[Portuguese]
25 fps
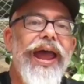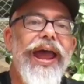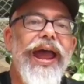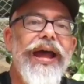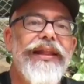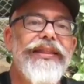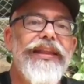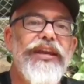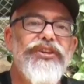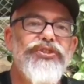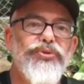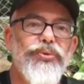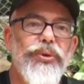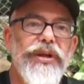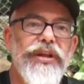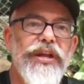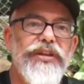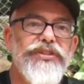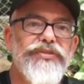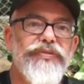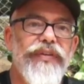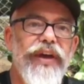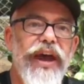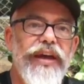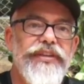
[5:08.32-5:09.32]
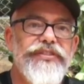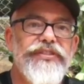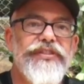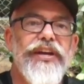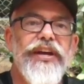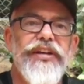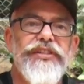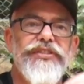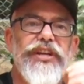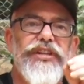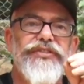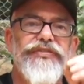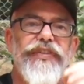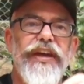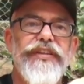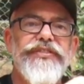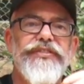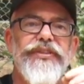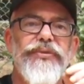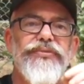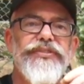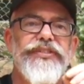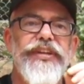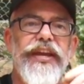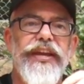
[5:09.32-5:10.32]
é a textura das fezes. Se as fezes
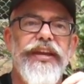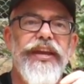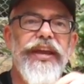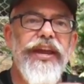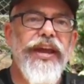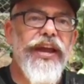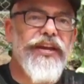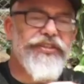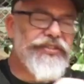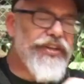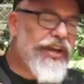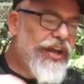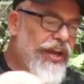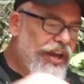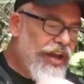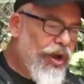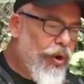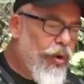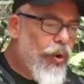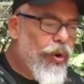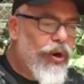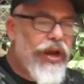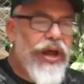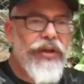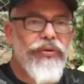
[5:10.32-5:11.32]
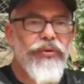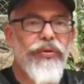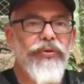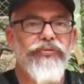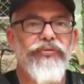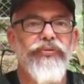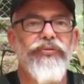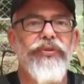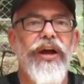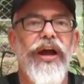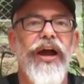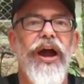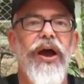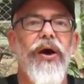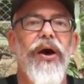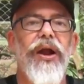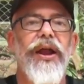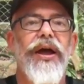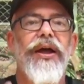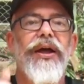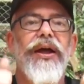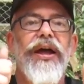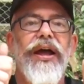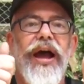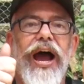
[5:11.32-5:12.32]
estão sequinhas e rolando no fundo da
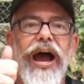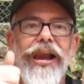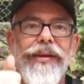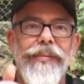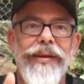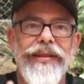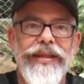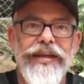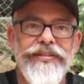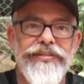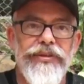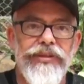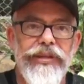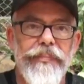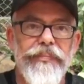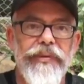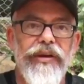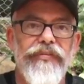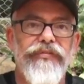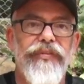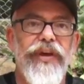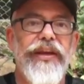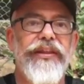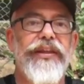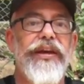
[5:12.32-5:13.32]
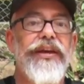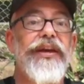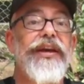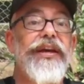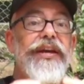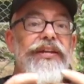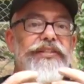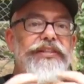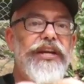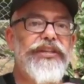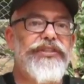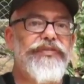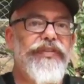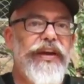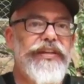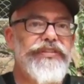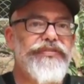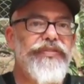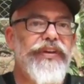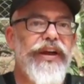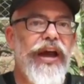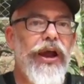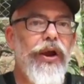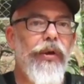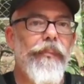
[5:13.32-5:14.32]
gaiola, a alimentação está perfeita. Se as fezes
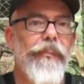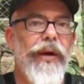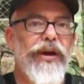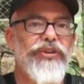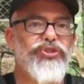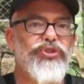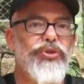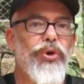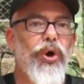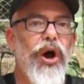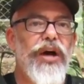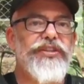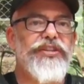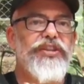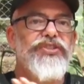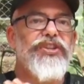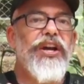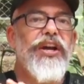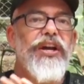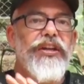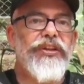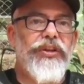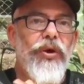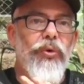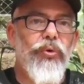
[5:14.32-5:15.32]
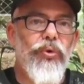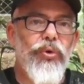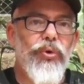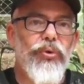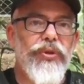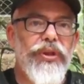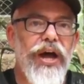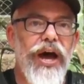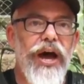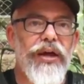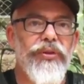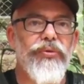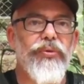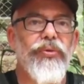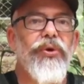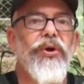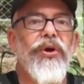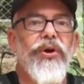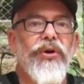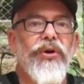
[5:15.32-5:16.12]
ficaram pastosas, estão grudando